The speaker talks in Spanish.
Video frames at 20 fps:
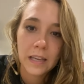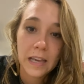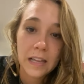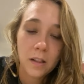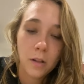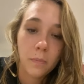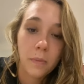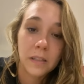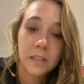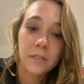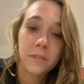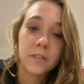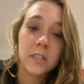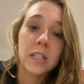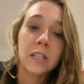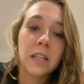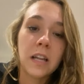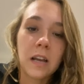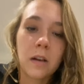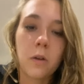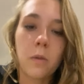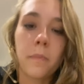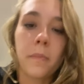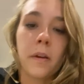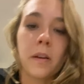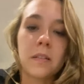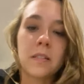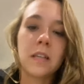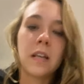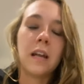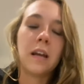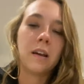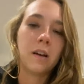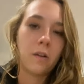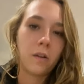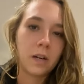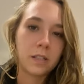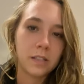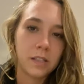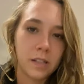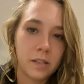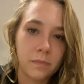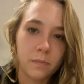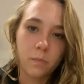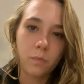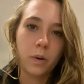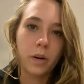¿Qué es lo más difícil de la convivencia en la cabaña?